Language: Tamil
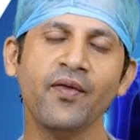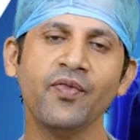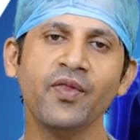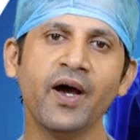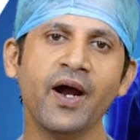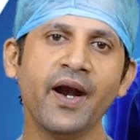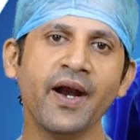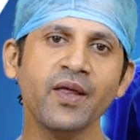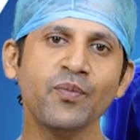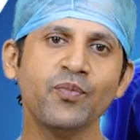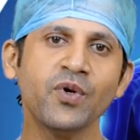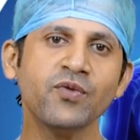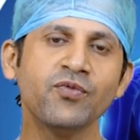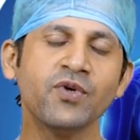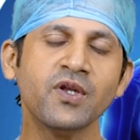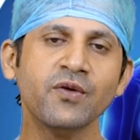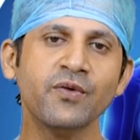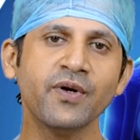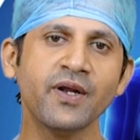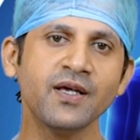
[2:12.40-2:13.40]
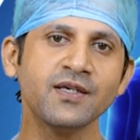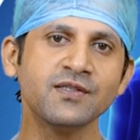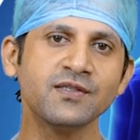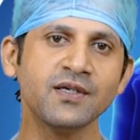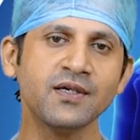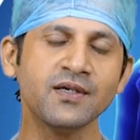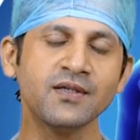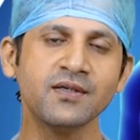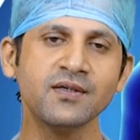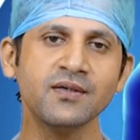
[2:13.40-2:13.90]
அந்த அடைப்பை விரிவடைய
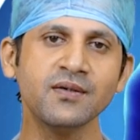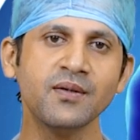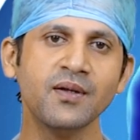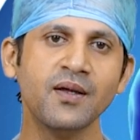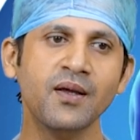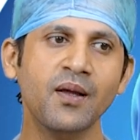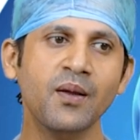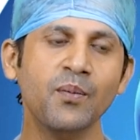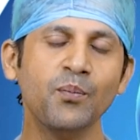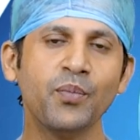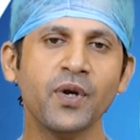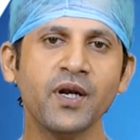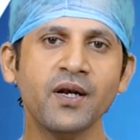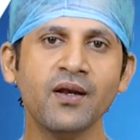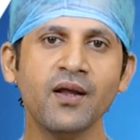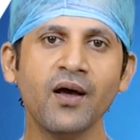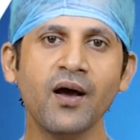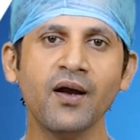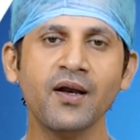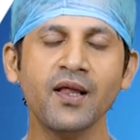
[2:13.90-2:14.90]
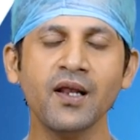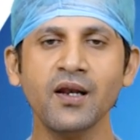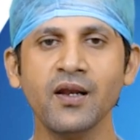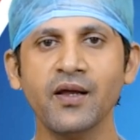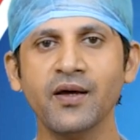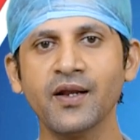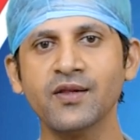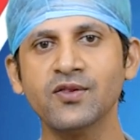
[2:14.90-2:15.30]
செய்து பின்னாடில்